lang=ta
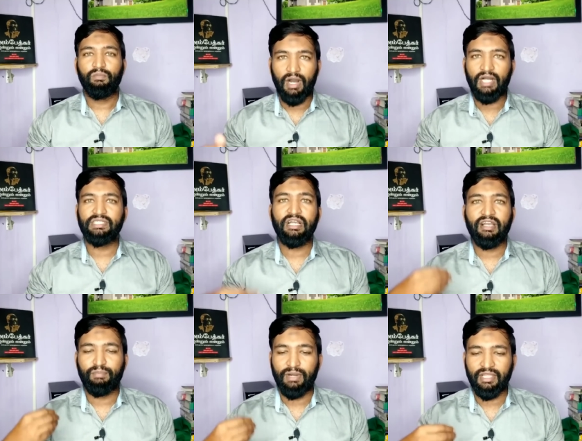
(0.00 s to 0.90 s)

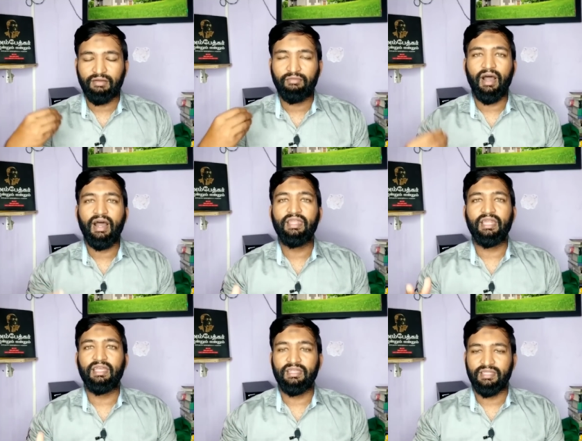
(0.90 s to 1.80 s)
பாஜக பணத்தை வாரி
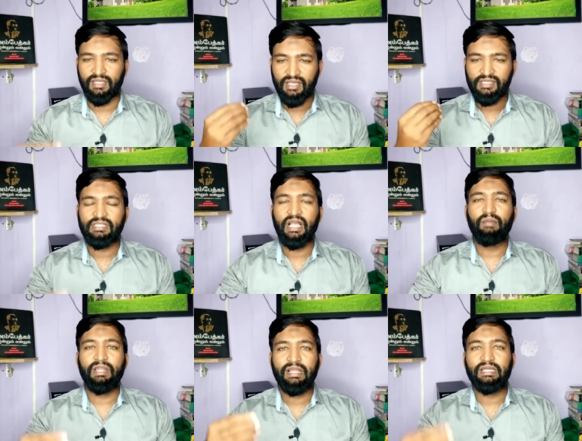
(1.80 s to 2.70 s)
இறக்குது
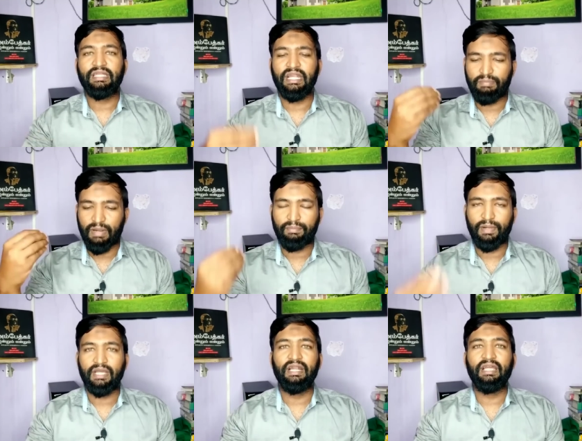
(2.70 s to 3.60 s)
இஸ்லாமியர்களுக்கு எதிராக நீ பல
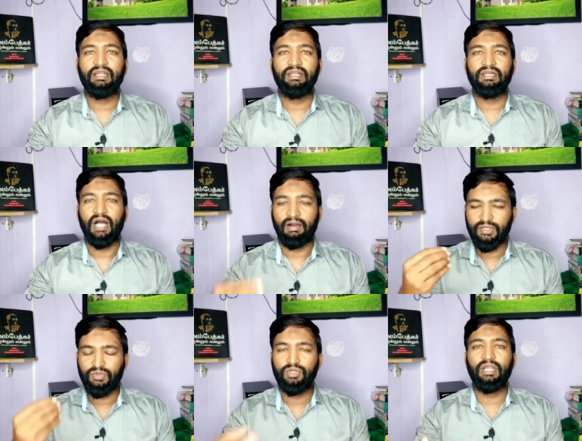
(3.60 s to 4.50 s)
படங்களை ஏடு
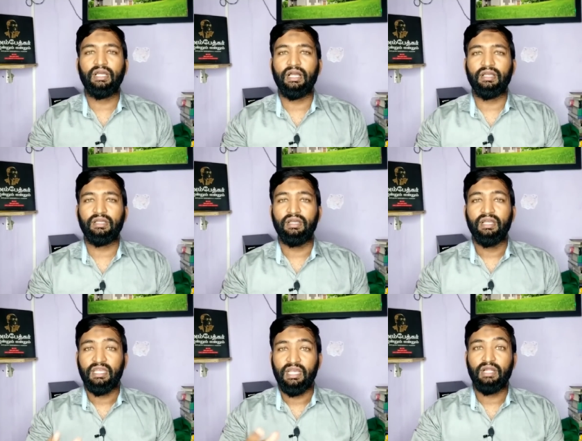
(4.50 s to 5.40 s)
அவதூறுகளை கக்கு
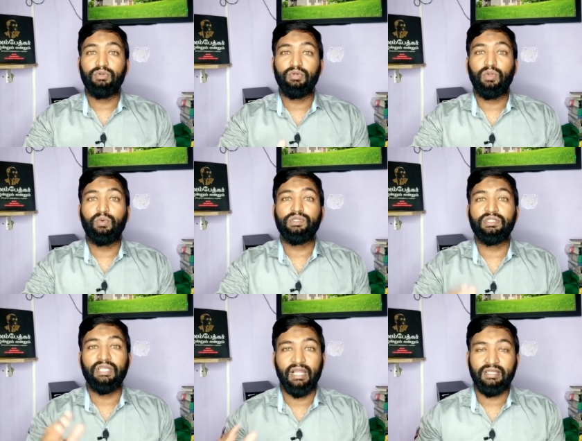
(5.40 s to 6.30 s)
ஏன்னா இன்னும் ஒரு
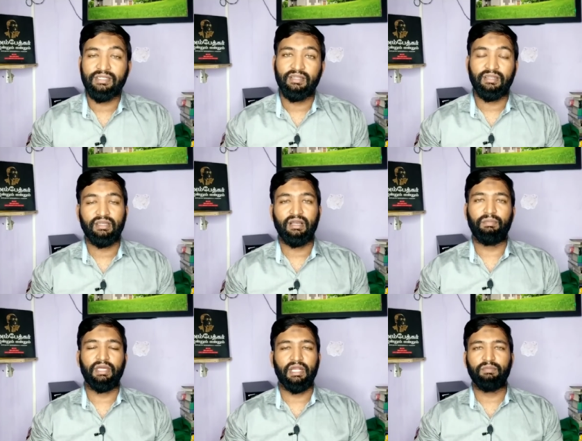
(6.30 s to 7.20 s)
வருஷம் தான் எலெக்ஷன் இருக்குது
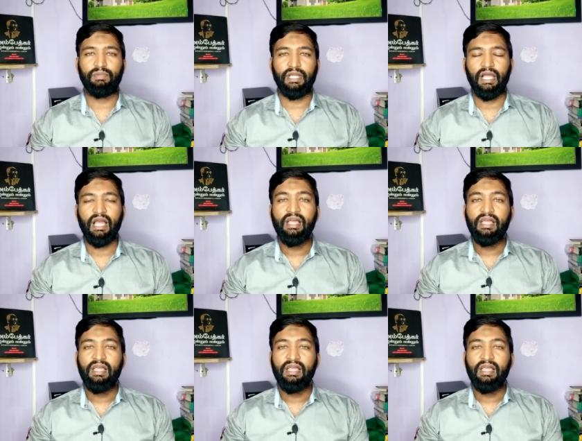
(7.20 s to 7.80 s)
அப்படிங்கிற அடிப்படையில்